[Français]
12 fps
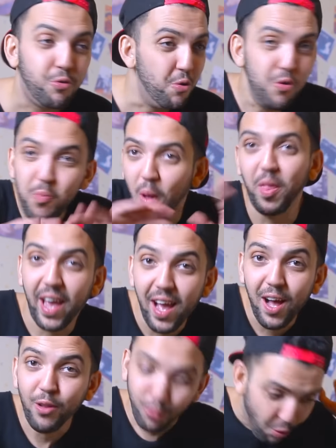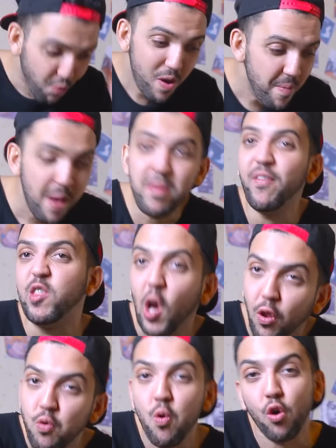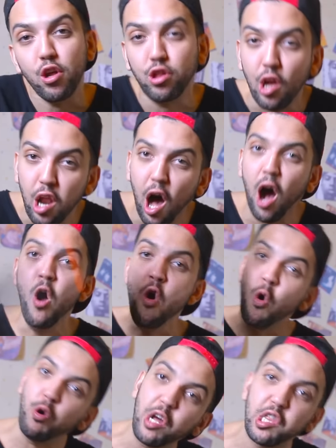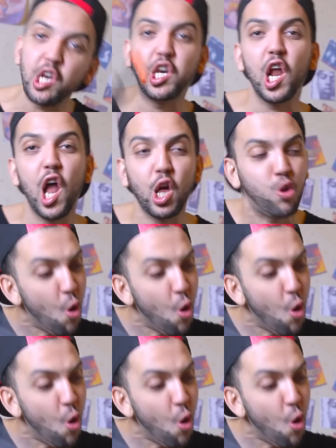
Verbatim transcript: tu lui demandes rien, de lui-même il va te dire Nous on était là, on a des calaches,